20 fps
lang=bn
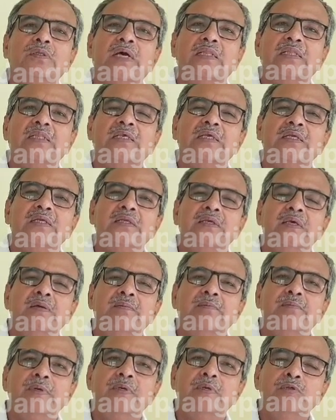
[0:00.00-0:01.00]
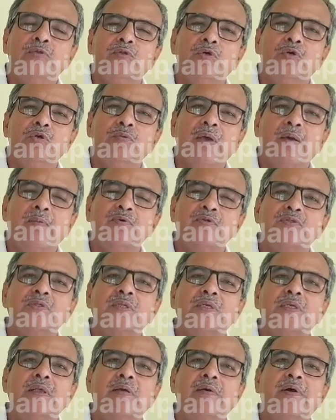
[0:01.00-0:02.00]
তাদের বিরুদ্ধেও
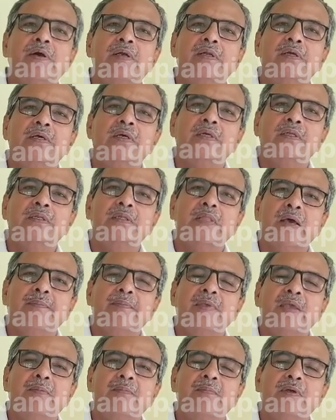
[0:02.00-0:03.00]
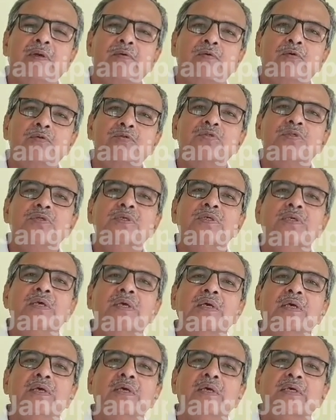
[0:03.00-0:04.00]
ব্যবস্থা নেওয়ার দাবি আমরা করছি
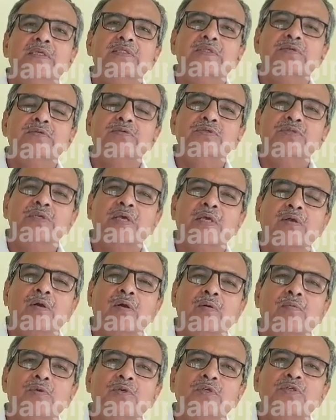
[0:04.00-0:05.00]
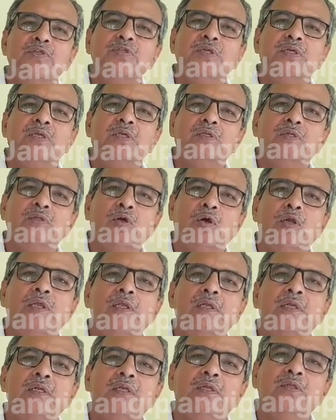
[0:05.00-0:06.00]
এসিউসিআই কমিউনিস্ট
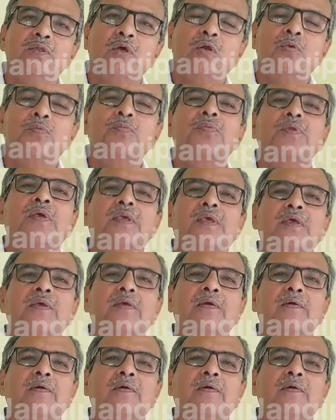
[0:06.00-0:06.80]
দলের তরফ থেকে